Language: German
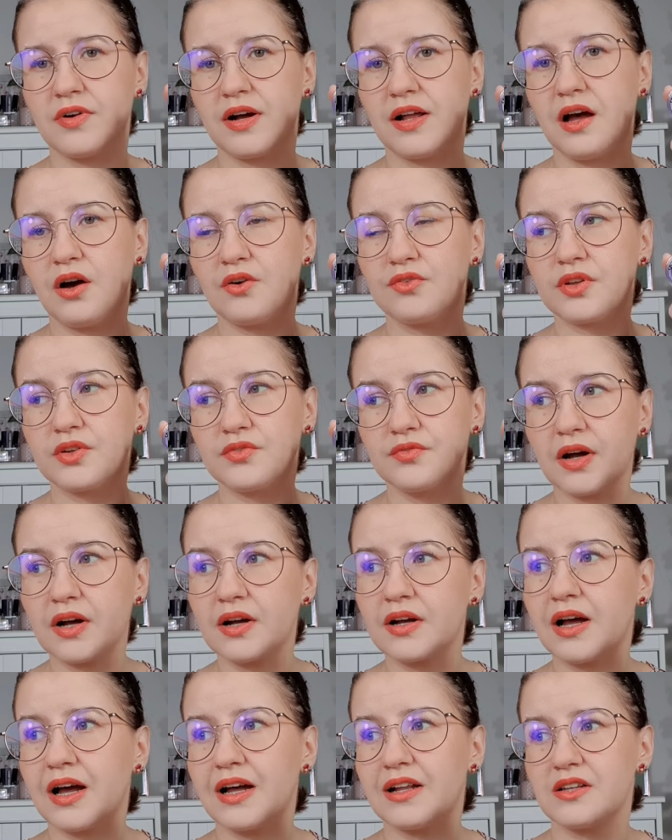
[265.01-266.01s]
weil auf den
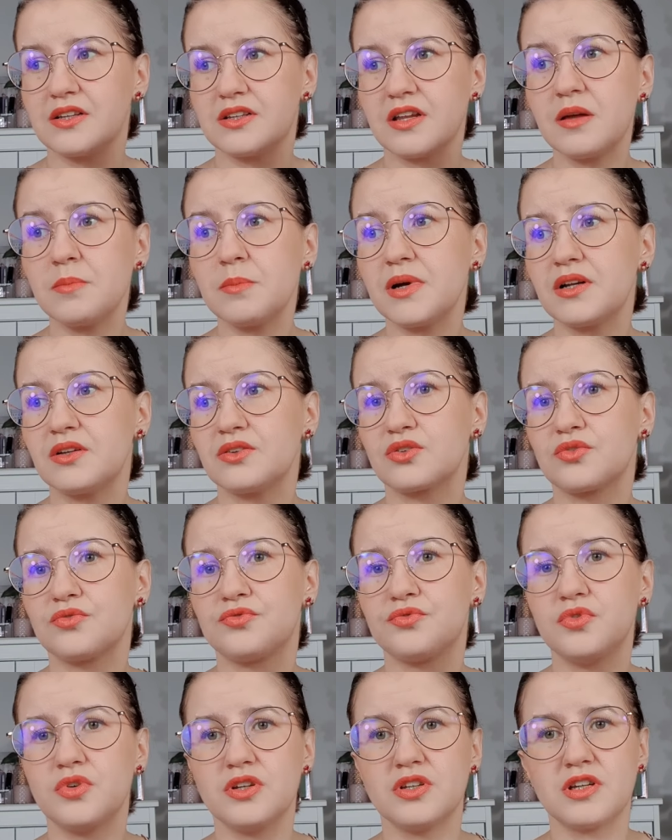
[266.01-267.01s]
Wangen hatte ich immer das
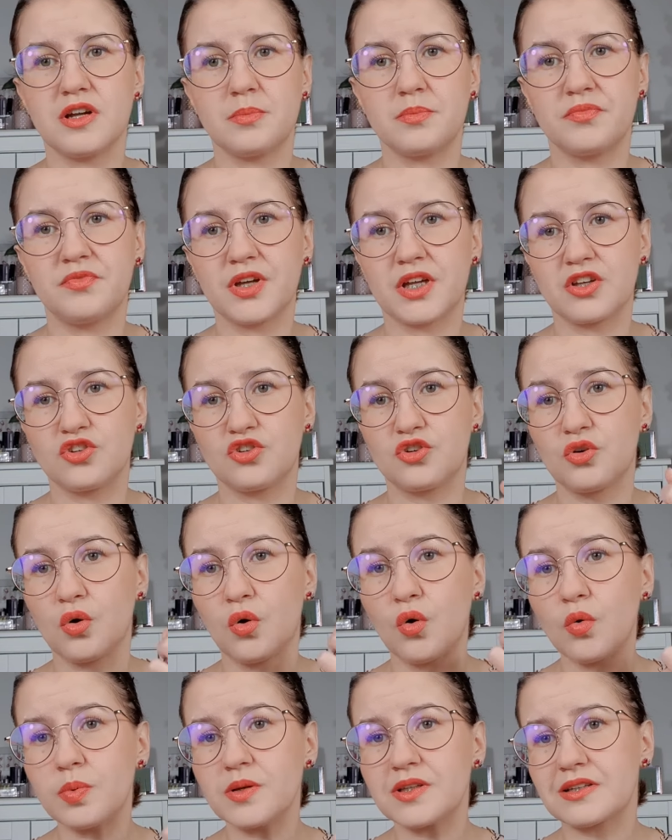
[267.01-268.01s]
Gefühl, ich habe wirklich
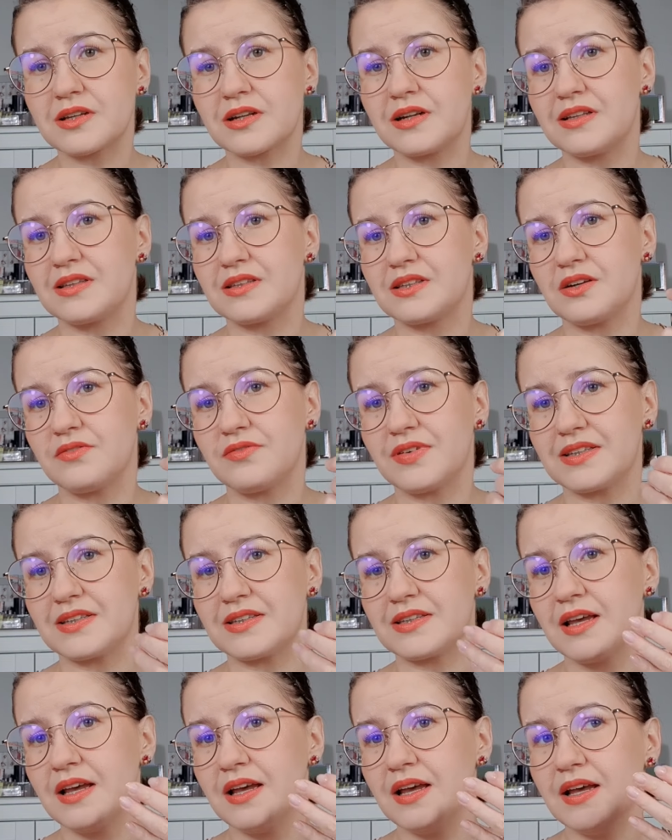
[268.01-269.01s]
grobes Glitzer,
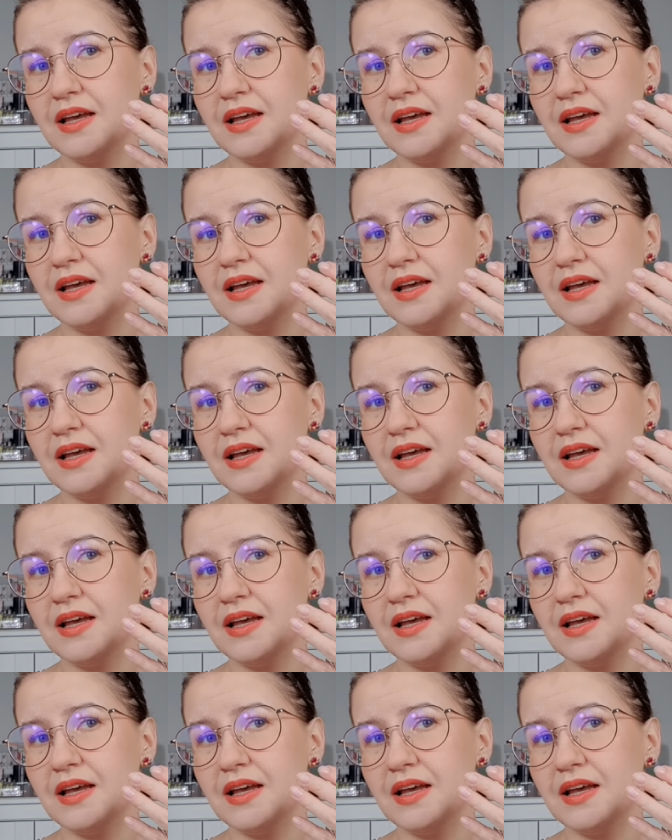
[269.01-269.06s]
was